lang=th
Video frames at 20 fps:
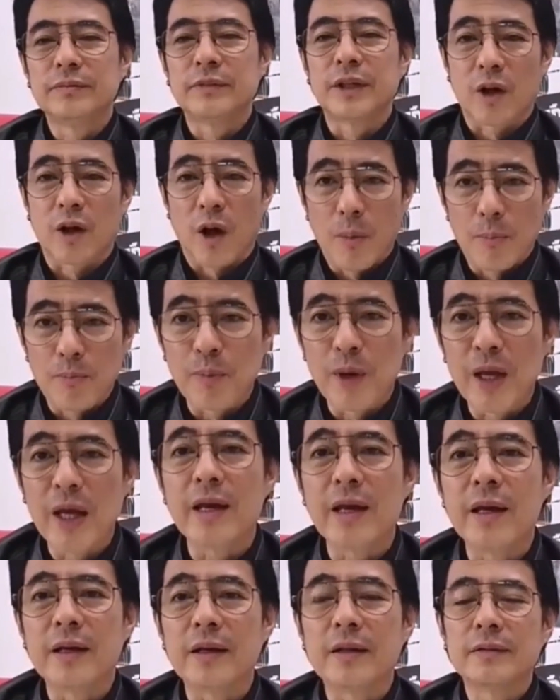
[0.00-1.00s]
จะก๊อปปี้
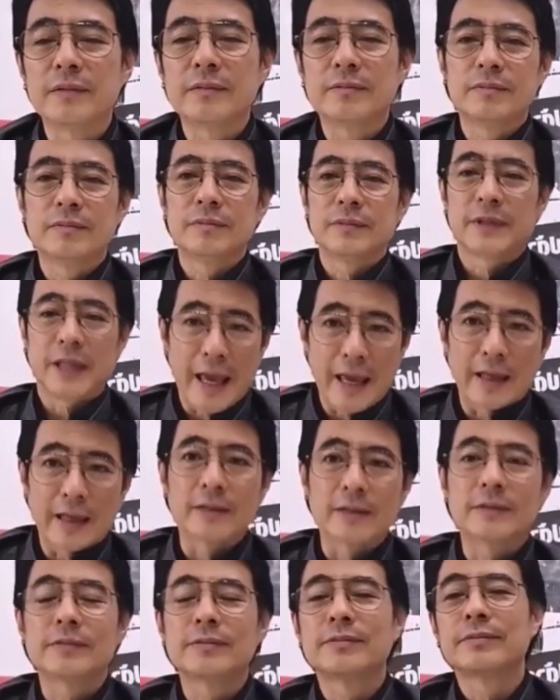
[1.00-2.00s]
เก่ง
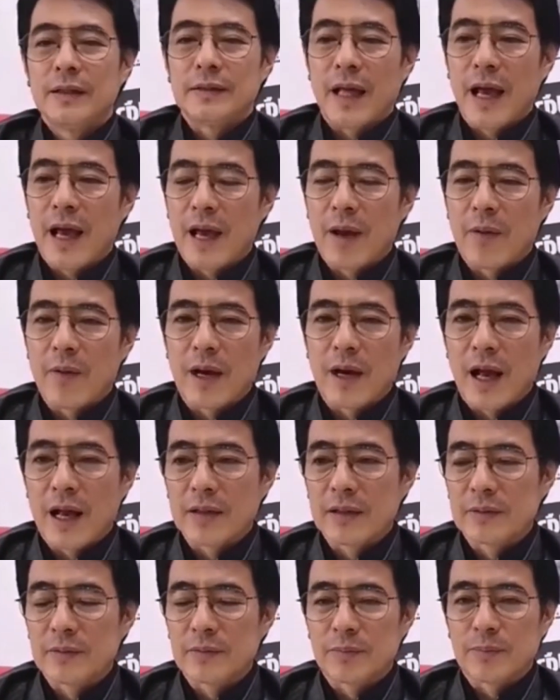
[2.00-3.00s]
แต่เวลา
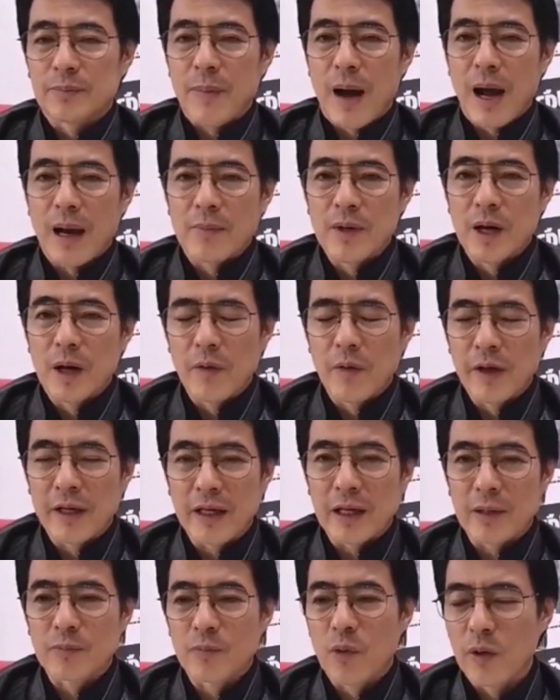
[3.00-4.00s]
บ้านเมืองวิ
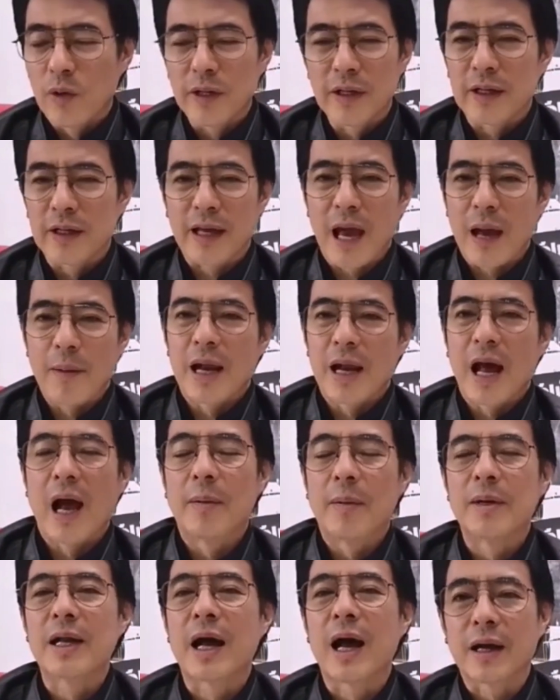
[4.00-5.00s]
กฤตพวกนี้จะแก้ปัญหา
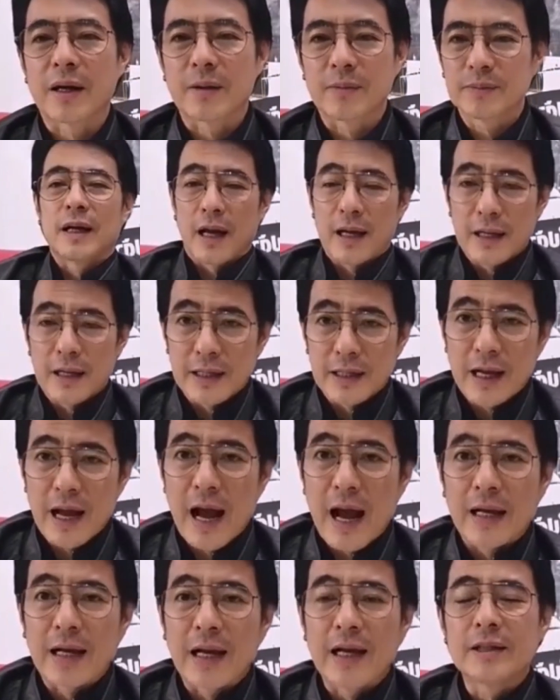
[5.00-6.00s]
ไม่ได้ข้าราช
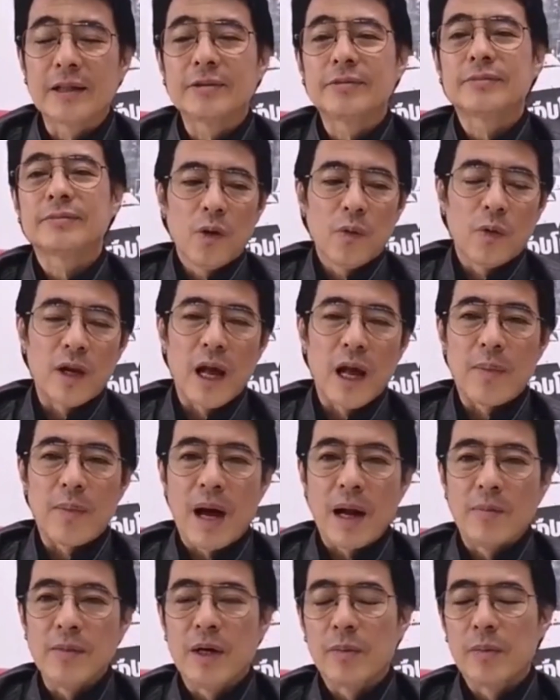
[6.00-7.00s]
การนะเวลา
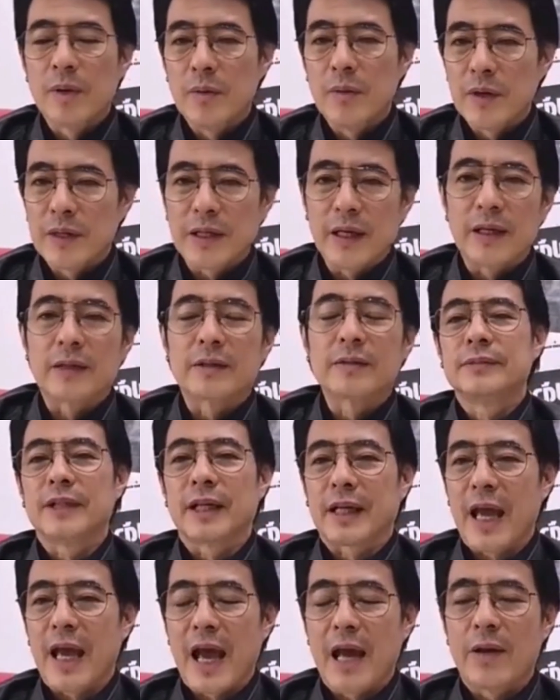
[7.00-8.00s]
บ้านเมืองมีวิกฤตจะ
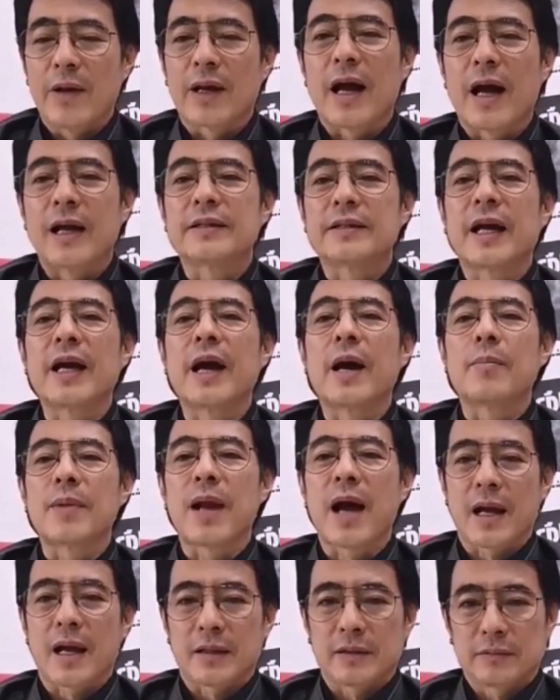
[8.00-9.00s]
แก้โดยการใช้อำ
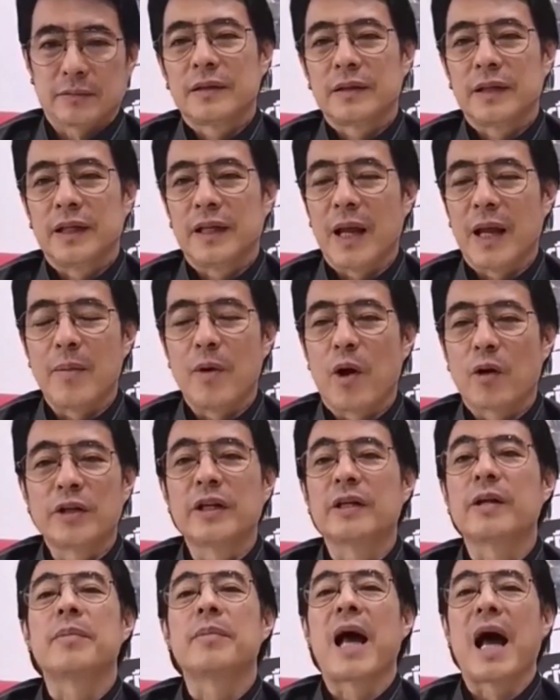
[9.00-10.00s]
นาจคิดอะไรไม่ออกยึ
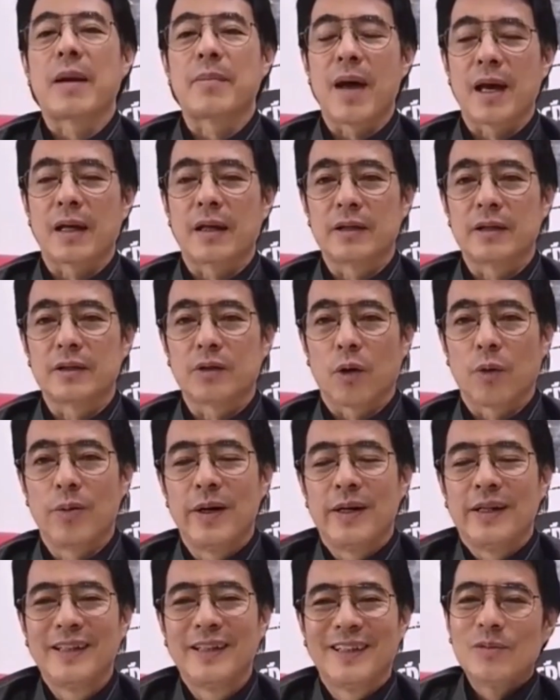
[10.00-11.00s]
ดอำนาจแม่งเลยจบ
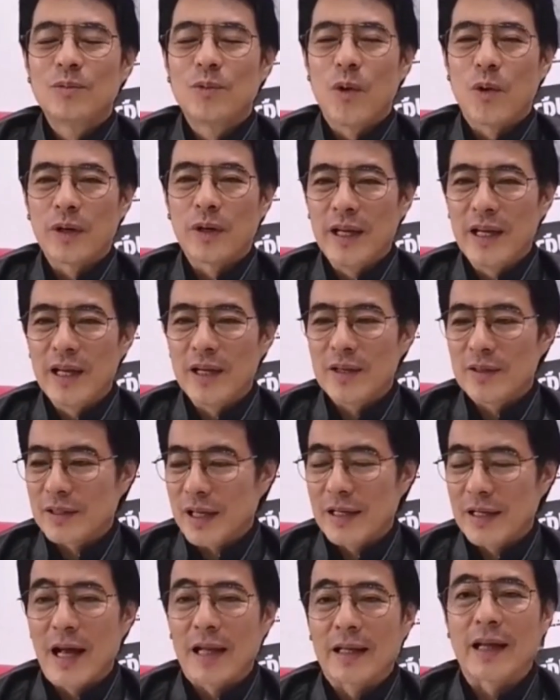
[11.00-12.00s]
พวกนี้ถ
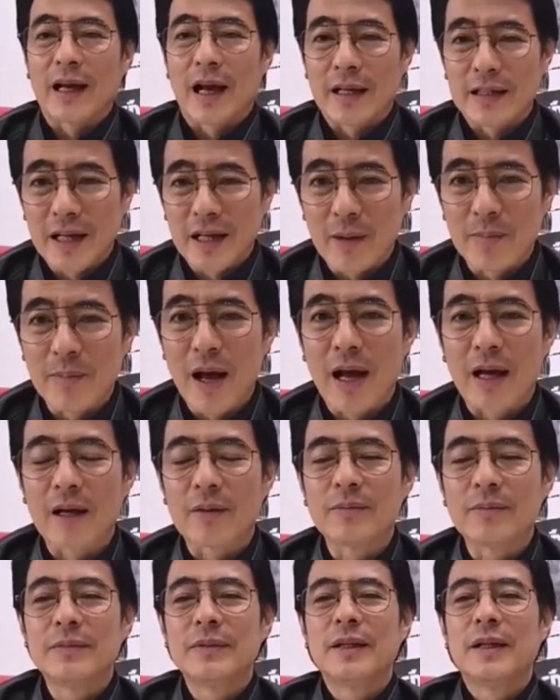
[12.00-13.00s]
นัดในการใช้อำนาจครับ